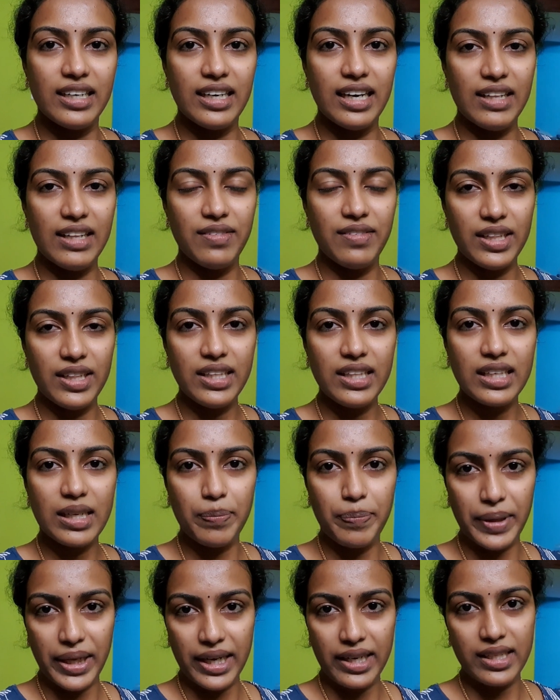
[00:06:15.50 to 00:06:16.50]
அது
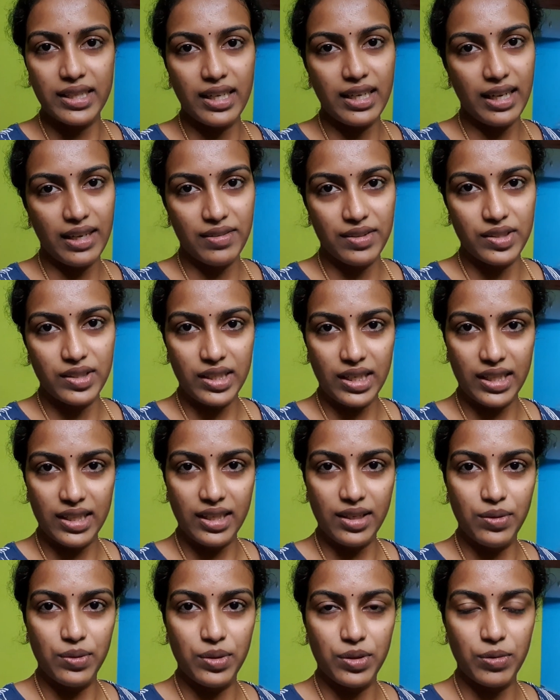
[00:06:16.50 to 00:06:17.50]
வந்ததுக்கு பிறகு தான் நான் வந்துட்டு
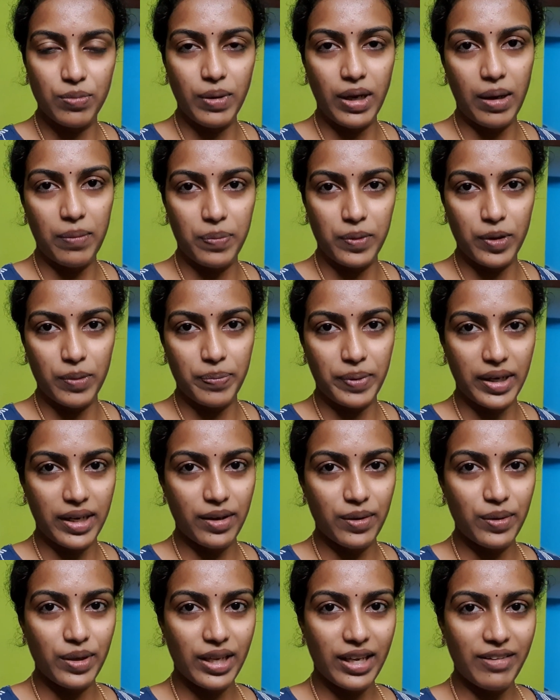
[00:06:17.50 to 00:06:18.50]
அதை யூடியூப்பில் அப்லோட்
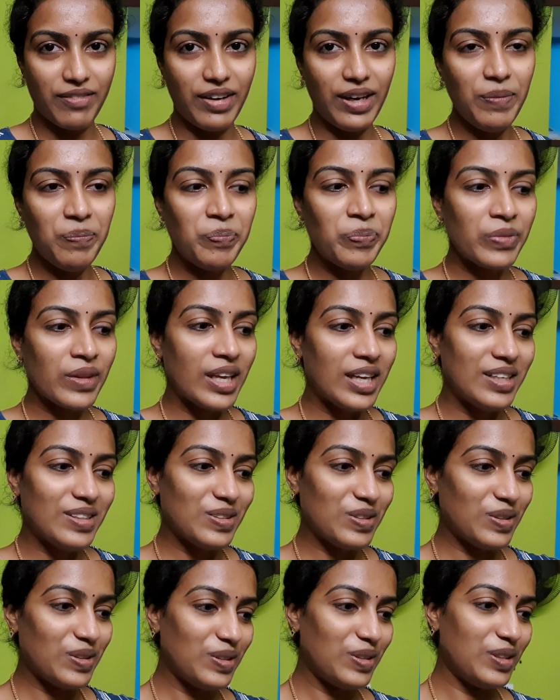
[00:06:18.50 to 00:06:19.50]
பண்ணுறேன் ஓகேவா
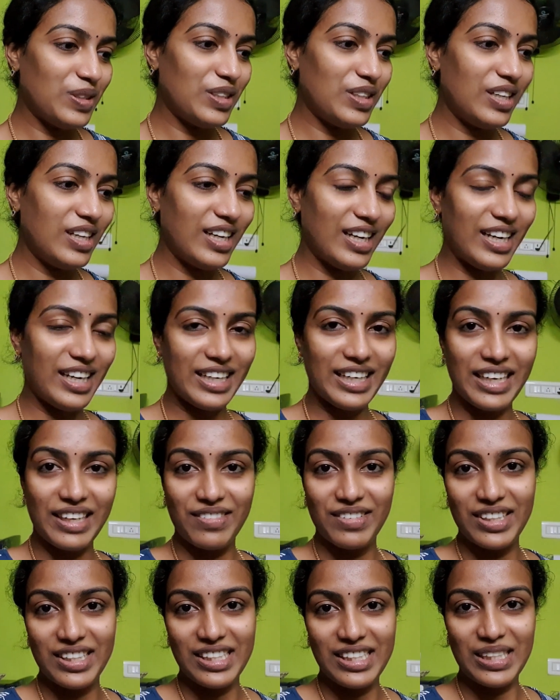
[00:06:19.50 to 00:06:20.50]
ஸோ
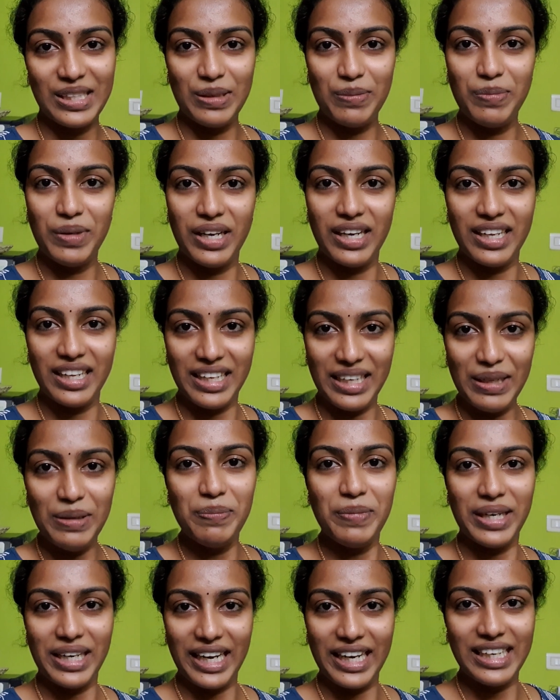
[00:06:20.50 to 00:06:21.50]
இன்னைக்கு வந்துட்டு இனிமே
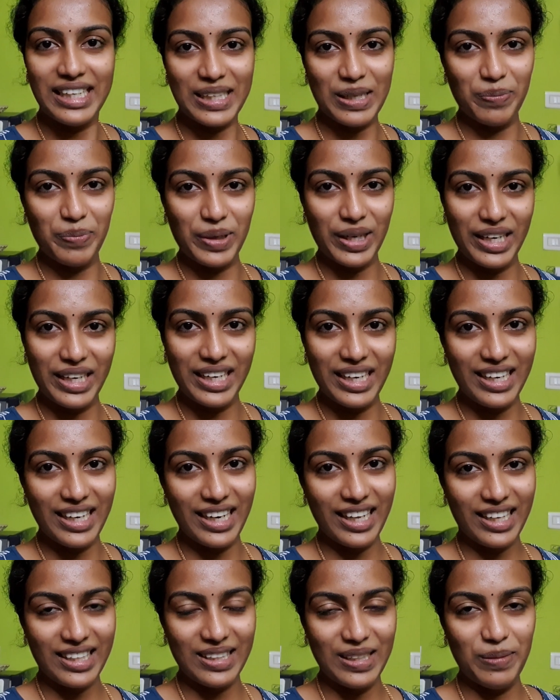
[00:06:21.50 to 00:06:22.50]
இனிமே நைட்டுக்கு அப்புறம் என்ன
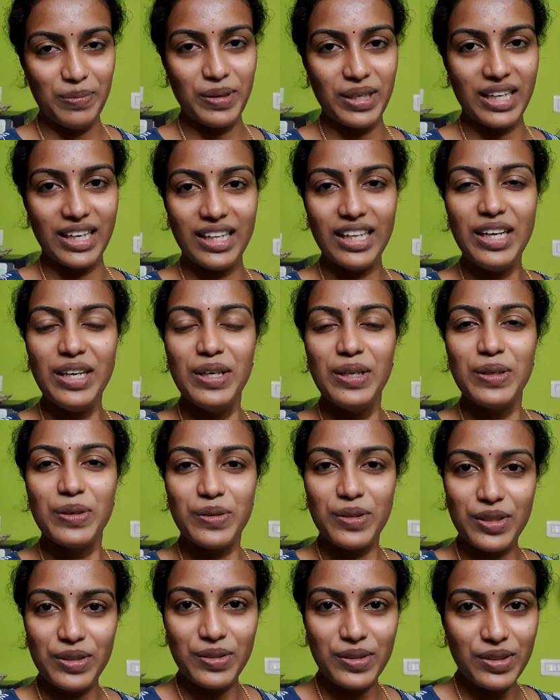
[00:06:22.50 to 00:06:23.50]
நடக்குது அப்படிங்கிறத
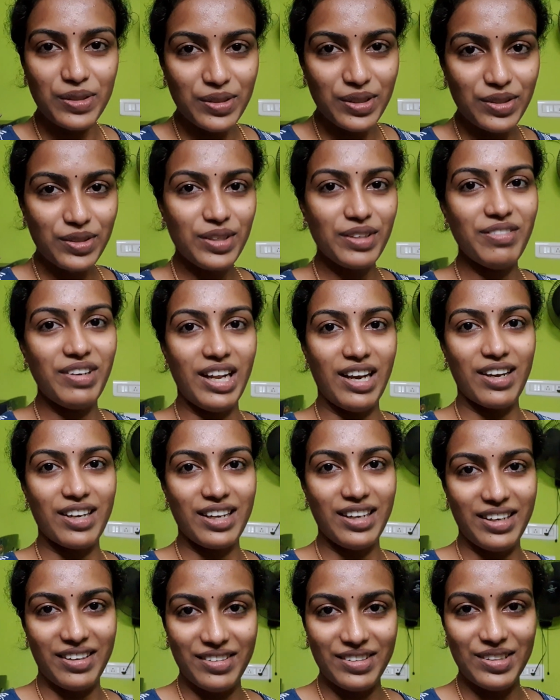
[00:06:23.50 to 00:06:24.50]
குட்டி குட்டி குட்டி குட்டி
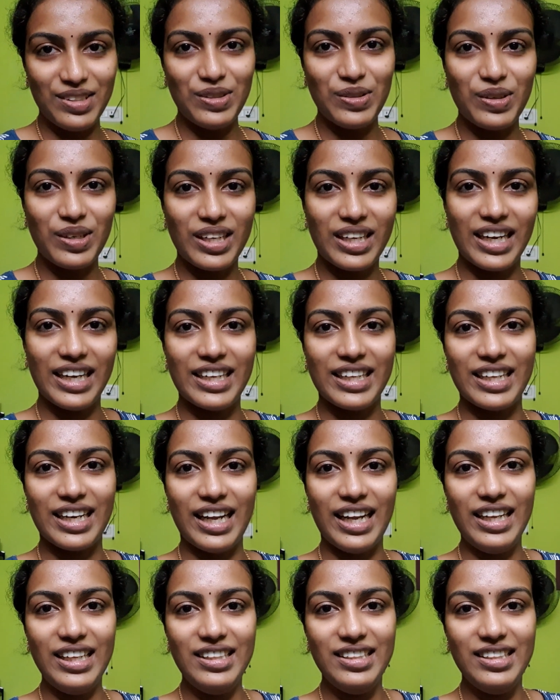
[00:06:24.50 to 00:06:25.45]
விழாவாக நான் வந்துட்டு உங்களுக்கு எடுக்கிறேன்